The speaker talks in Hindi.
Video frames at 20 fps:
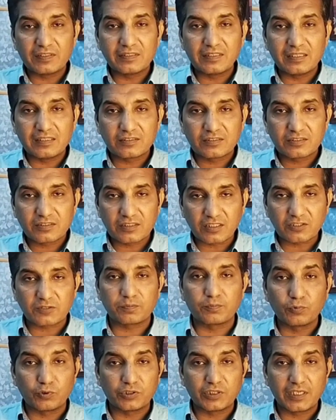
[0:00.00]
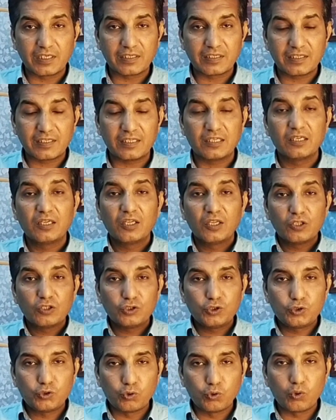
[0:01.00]
दिलचस्प हो जाएंगी
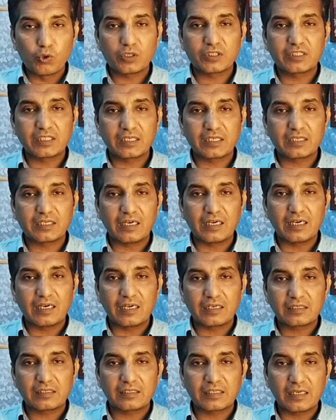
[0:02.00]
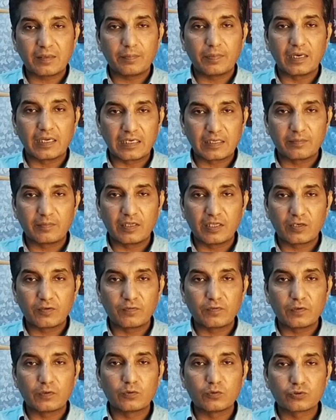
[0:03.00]
झोंक सरकार के बारे में
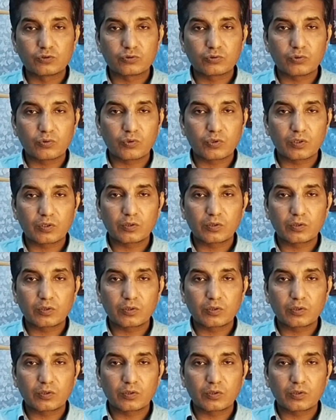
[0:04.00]
रिव्यूज़ तो